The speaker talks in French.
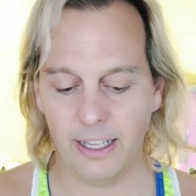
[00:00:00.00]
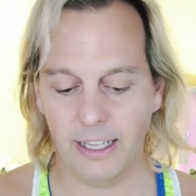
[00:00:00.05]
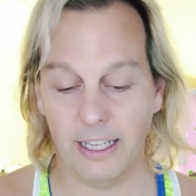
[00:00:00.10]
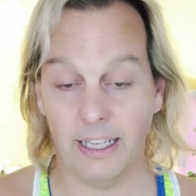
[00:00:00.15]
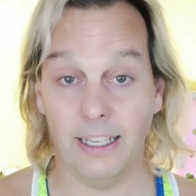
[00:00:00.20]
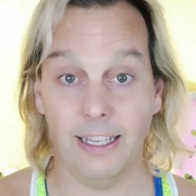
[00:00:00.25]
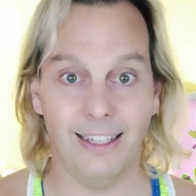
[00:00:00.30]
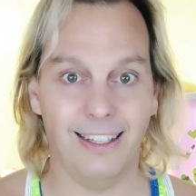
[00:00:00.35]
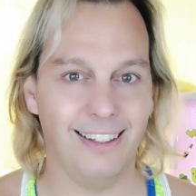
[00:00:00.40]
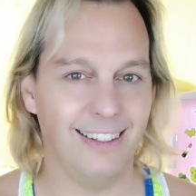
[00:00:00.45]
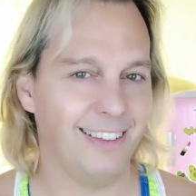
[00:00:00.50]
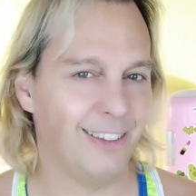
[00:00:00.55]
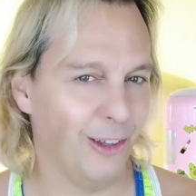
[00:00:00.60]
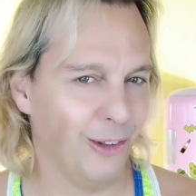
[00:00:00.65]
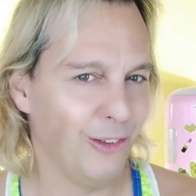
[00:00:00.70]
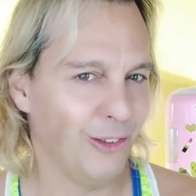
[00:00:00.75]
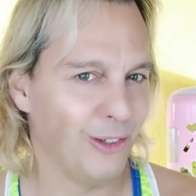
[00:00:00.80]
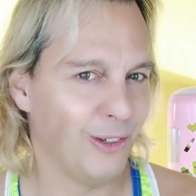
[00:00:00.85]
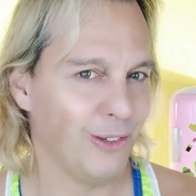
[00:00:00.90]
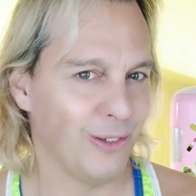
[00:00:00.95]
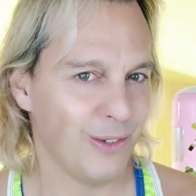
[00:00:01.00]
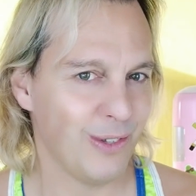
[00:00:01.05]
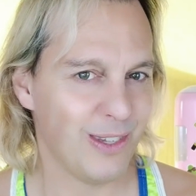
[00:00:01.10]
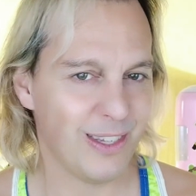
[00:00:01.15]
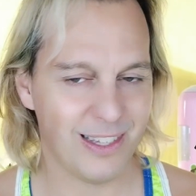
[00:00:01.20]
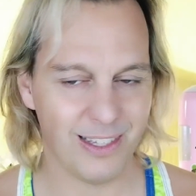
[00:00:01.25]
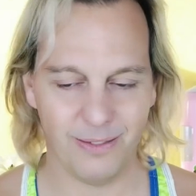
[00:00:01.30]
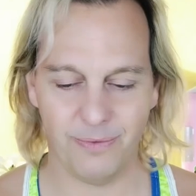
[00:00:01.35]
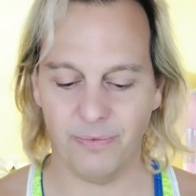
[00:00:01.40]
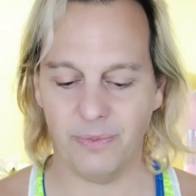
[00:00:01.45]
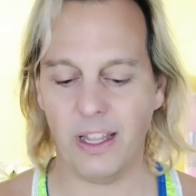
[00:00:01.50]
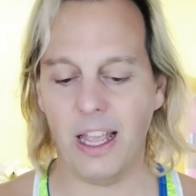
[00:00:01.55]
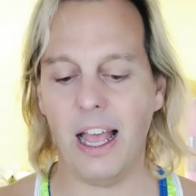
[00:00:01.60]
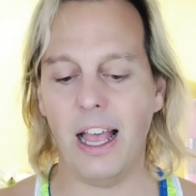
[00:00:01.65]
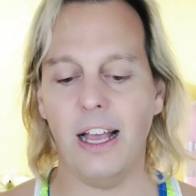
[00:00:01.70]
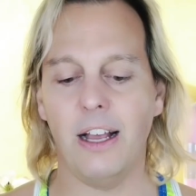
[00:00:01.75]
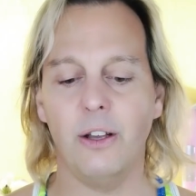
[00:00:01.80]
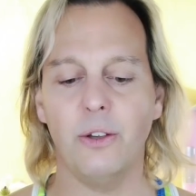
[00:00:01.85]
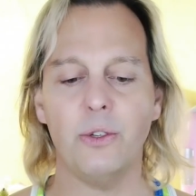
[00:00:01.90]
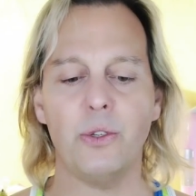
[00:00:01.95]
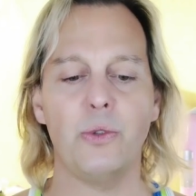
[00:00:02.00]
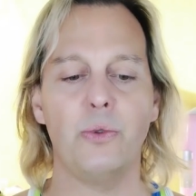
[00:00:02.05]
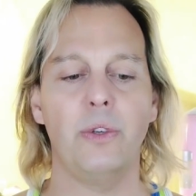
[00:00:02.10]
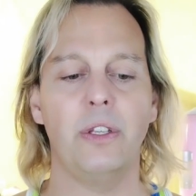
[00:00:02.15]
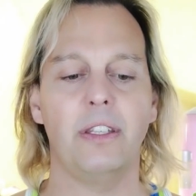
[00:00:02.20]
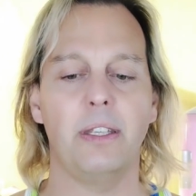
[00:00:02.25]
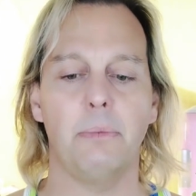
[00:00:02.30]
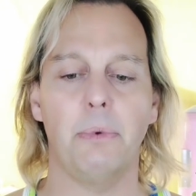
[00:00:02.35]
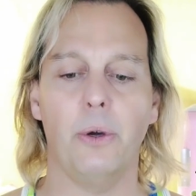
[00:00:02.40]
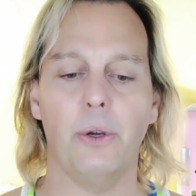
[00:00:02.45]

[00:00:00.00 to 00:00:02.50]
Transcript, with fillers: Et tendance. Ensuite, eh ben,